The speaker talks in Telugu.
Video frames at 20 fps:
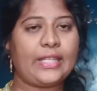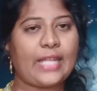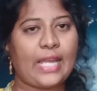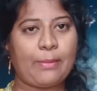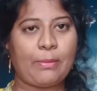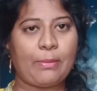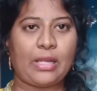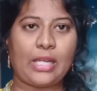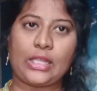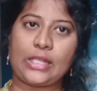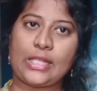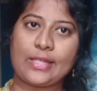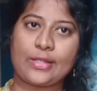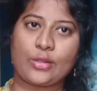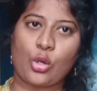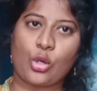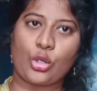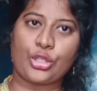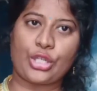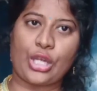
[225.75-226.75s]
టైం అయినా
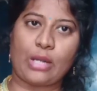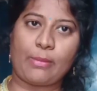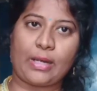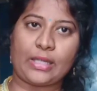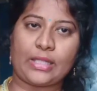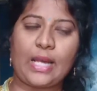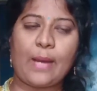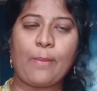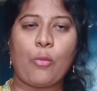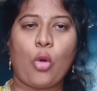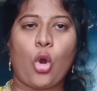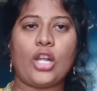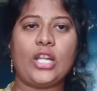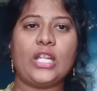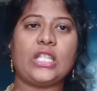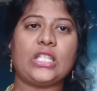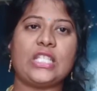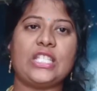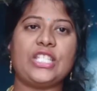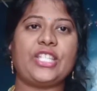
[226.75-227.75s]
తీసుకోవచ్చు అనమాట
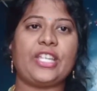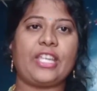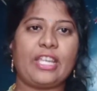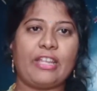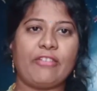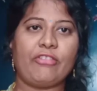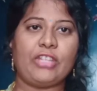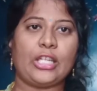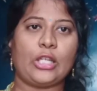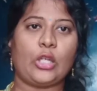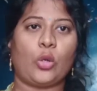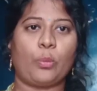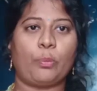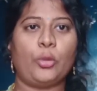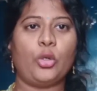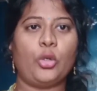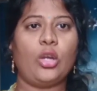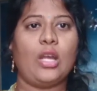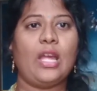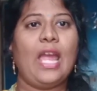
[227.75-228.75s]
మార్నింగ్ నుంచి ఈవినింగ్ లోపు